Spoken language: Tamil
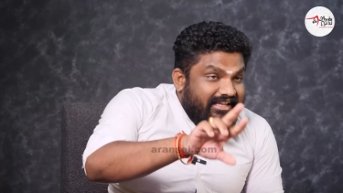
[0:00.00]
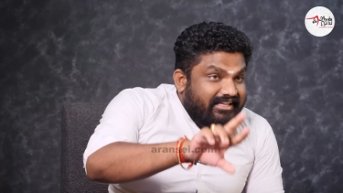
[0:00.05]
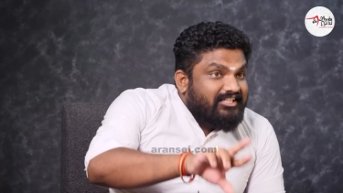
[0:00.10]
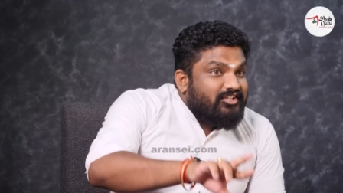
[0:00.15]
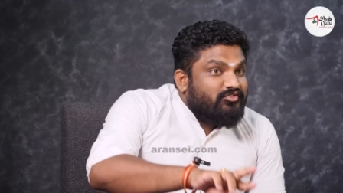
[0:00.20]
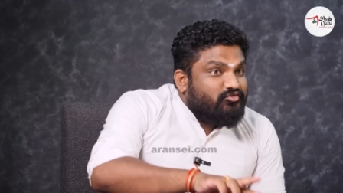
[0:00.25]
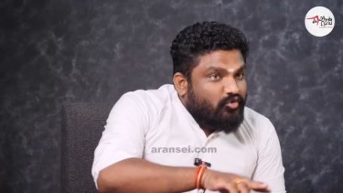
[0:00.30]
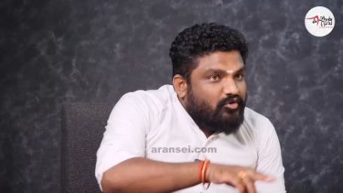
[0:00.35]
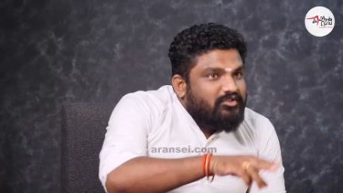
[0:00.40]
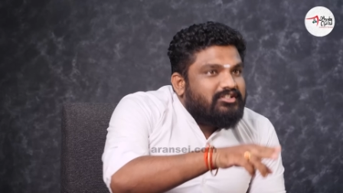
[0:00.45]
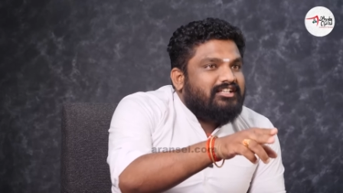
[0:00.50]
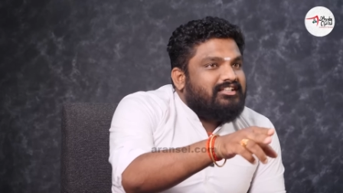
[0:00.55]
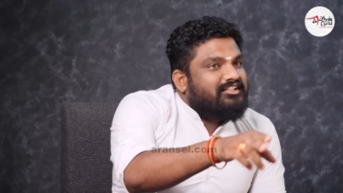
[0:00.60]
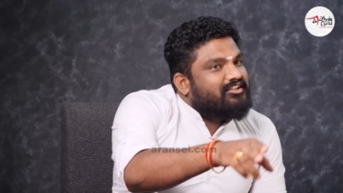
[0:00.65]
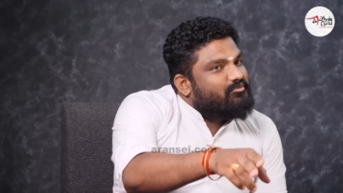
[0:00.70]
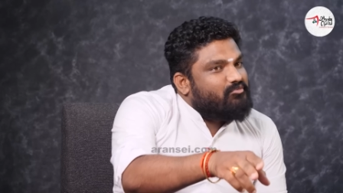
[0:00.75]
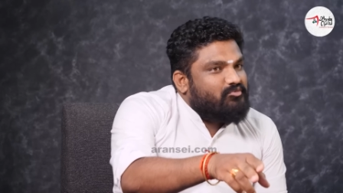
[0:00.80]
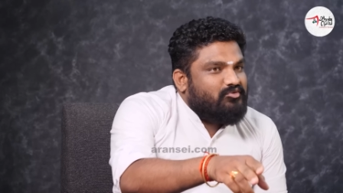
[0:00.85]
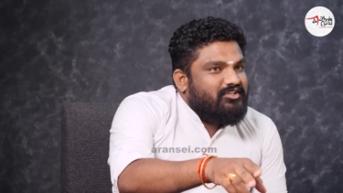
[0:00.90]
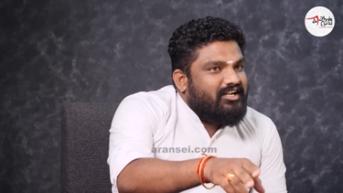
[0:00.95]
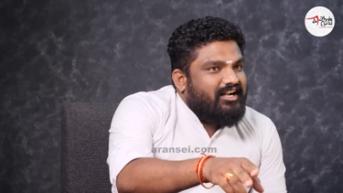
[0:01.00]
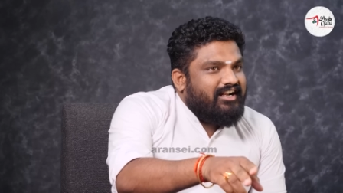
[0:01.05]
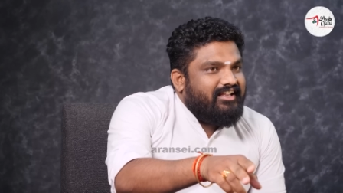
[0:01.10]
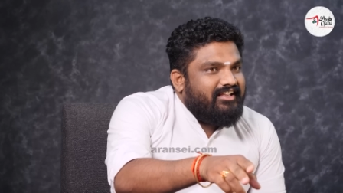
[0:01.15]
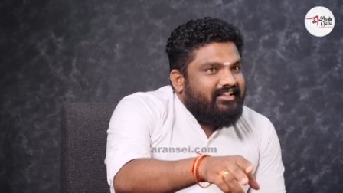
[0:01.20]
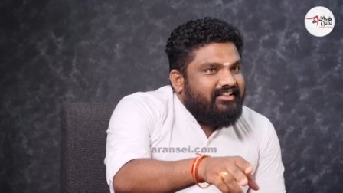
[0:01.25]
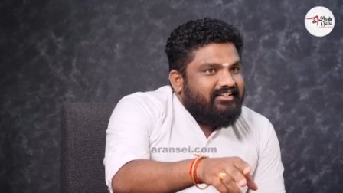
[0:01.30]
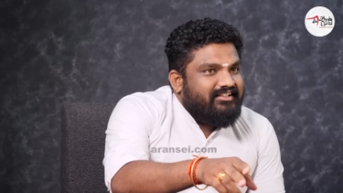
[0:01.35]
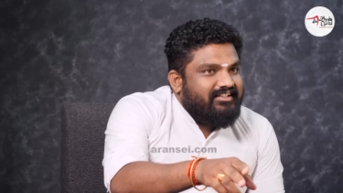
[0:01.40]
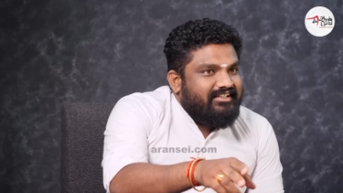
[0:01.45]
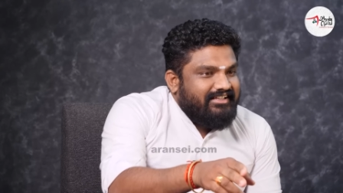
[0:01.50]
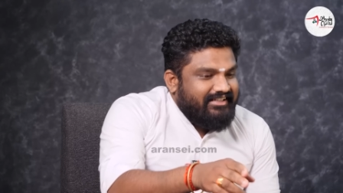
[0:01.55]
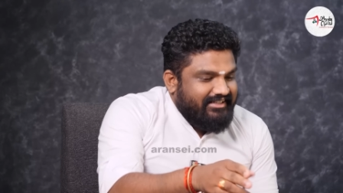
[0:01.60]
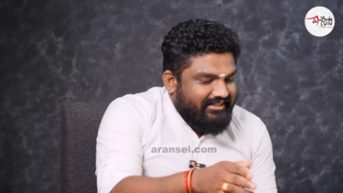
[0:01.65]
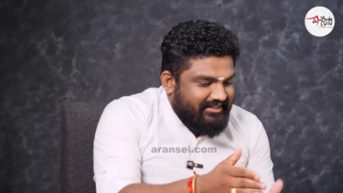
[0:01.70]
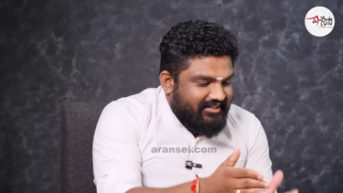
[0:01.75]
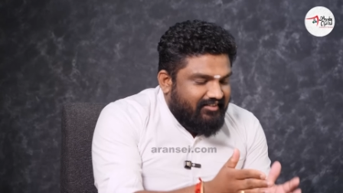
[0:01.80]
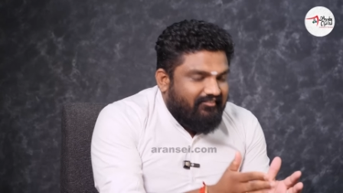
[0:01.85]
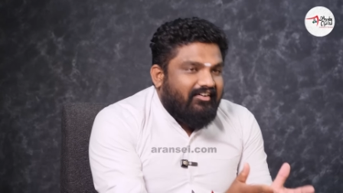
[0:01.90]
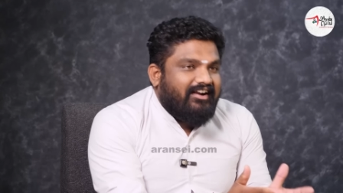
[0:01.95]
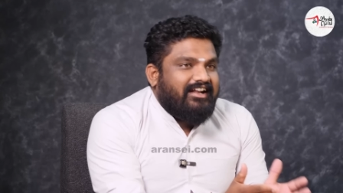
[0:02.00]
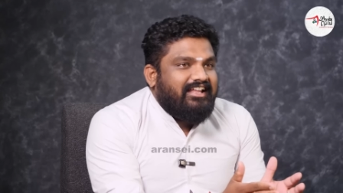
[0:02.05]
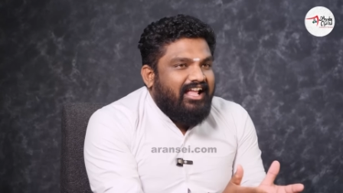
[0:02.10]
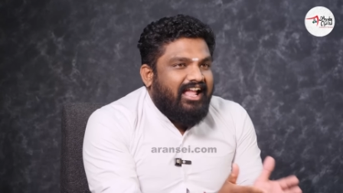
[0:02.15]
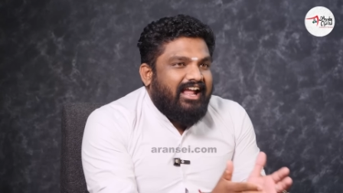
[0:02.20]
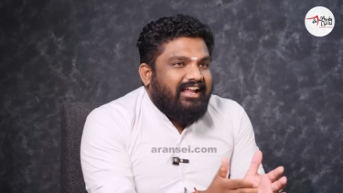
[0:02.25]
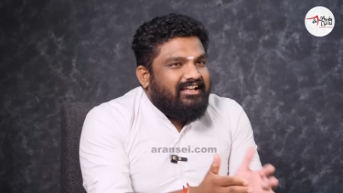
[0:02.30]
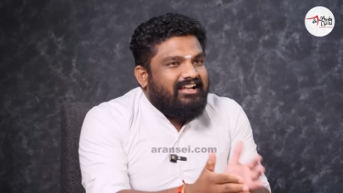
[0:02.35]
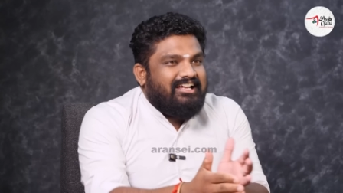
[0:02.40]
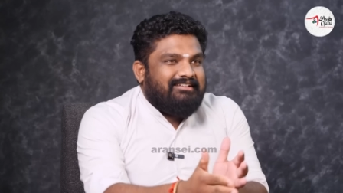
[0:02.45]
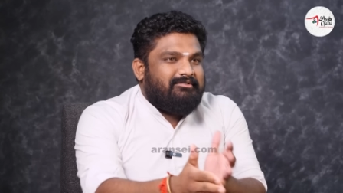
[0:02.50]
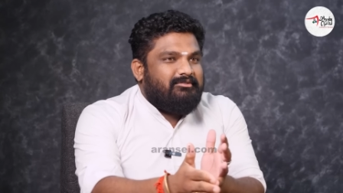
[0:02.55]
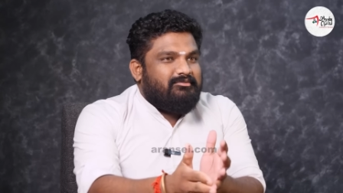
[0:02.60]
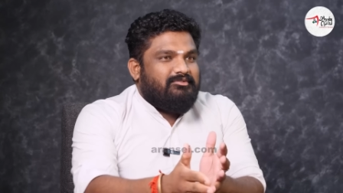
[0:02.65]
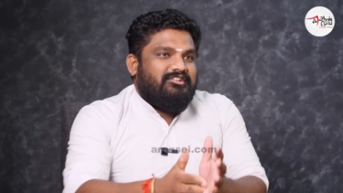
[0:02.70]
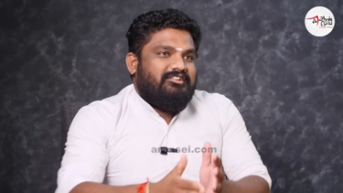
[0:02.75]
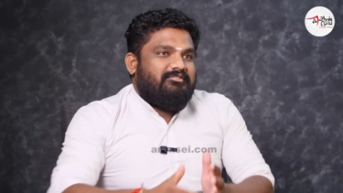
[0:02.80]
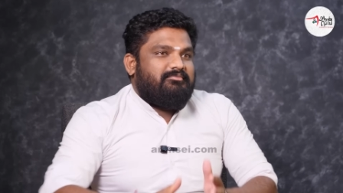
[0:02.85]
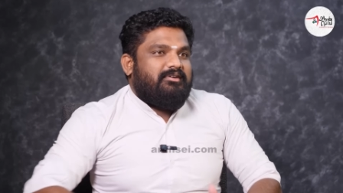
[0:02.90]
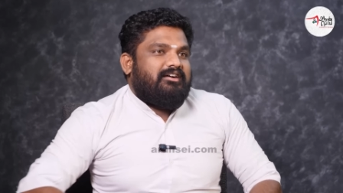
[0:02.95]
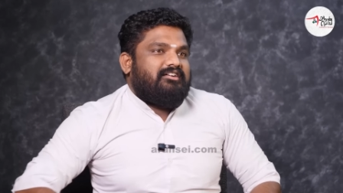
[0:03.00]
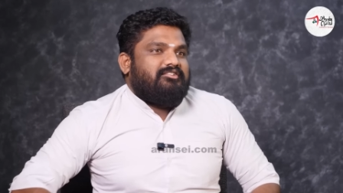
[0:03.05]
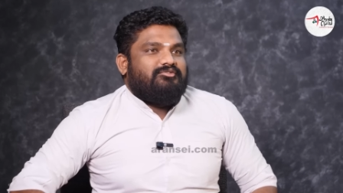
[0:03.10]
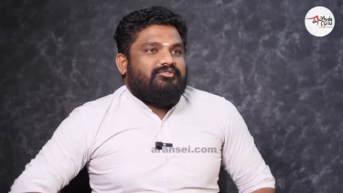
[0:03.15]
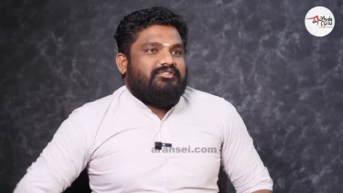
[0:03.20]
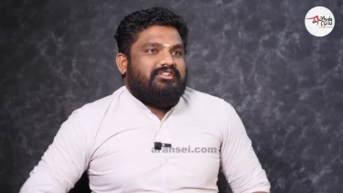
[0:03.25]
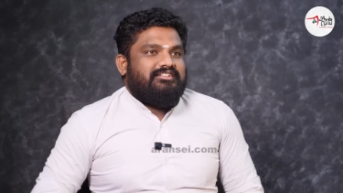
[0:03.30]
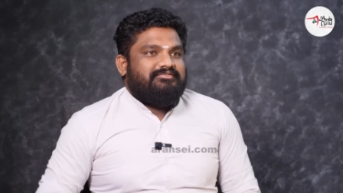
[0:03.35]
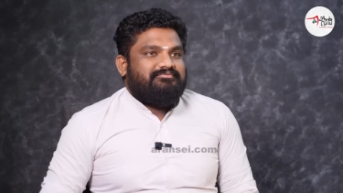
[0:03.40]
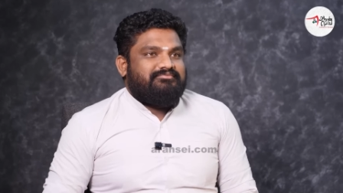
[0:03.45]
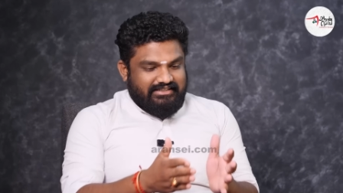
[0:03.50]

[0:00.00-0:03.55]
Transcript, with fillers: இதை சொல்றதுக்கு முன்னாடி இந்த வழக்கு என்ன நம்ம முதல்ல பார்க்கணும்